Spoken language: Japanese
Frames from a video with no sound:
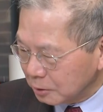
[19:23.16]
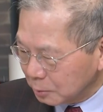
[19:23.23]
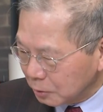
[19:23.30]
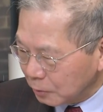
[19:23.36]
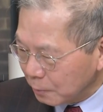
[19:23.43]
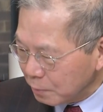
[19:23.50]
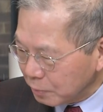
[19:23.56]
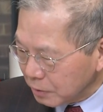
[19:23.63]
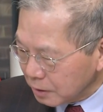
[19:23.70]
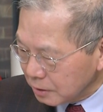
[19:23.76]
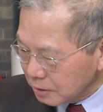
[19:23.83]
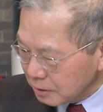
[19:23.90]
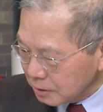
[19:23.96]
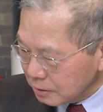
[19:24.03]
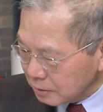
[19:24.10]
けども、はい、
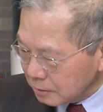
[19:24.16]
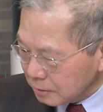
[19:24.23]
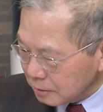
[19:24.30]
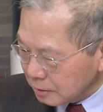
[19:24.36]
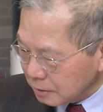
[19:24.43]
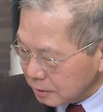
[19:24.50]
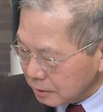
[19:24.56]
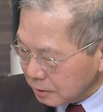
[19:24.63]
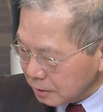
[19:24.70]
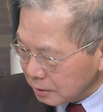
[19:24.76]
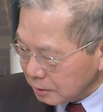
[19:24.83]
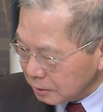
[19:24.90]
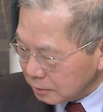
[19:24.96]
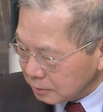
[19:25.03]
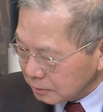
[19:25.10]

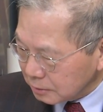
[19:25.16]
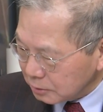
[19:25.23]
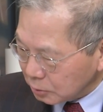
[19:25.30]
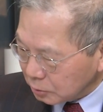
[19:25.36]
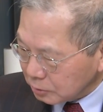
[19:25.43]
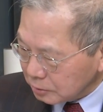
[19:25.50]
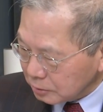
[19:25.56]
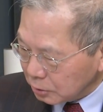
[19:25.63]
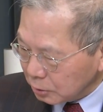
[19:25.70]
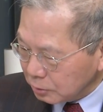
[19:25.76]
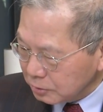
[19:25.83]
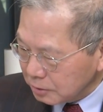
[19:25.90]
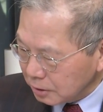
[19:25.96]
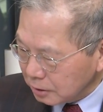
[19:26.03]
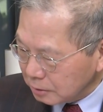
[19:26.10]
でその行
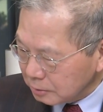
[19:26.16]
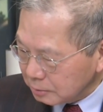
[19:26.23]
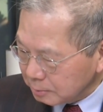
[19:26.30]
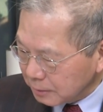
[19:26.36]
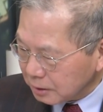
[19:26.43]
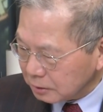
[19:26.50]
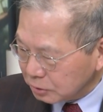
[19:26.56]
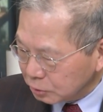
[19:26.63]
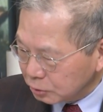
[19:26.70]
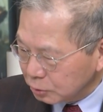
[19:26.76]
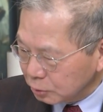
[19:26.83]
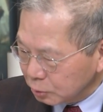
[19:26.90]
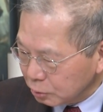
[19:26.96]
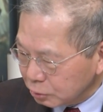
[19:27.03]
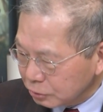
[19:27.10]
政院、首
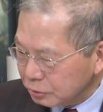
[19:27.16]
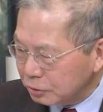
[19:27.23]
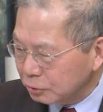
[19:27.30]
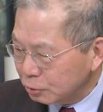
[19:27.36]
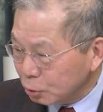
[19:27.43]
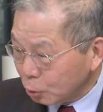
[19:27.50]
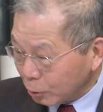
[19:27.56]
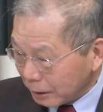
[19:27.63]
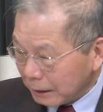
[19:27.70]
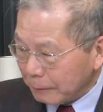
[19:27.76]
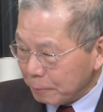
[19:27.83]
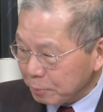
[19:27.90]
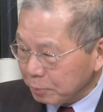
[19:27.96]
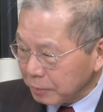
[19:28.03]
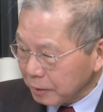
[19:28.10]
相と副首相
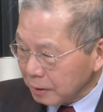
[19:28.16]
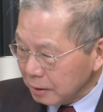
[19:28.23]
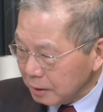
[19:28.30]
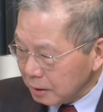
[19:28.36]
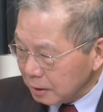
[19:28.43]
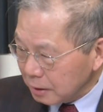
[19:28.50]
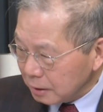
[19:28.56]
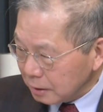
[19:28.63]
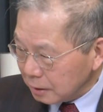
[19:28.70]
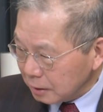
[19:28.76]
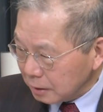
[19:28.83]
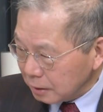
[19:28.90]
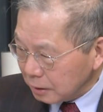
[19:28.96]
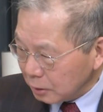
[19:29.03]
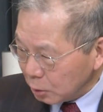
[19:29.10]
は、はい、
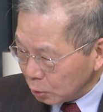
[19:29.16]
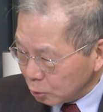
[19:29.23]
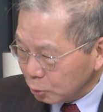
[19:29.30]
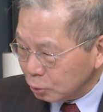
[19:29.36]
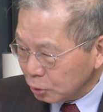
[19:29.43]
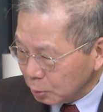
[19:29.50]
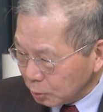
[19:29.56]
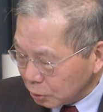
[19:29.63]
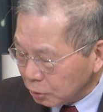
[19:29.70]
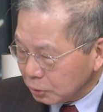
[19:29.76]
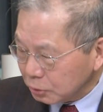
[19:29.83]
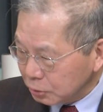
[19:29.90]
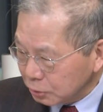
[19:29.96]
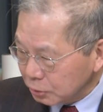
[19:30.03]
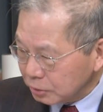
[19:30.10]
両方と
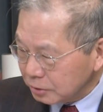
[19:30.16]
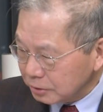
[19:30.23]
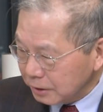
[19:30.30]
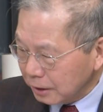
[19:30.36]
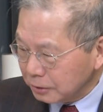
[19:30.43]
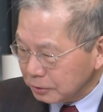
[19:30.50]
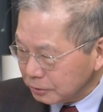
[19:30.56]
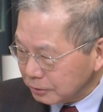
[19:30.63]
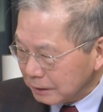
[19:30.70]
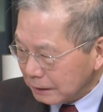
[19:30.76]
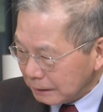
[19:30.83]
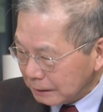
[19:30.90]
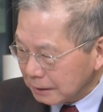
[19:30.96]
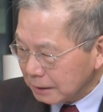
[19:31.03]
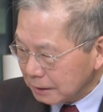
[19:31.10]
もちょっとスキャンダル
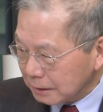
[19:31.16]
が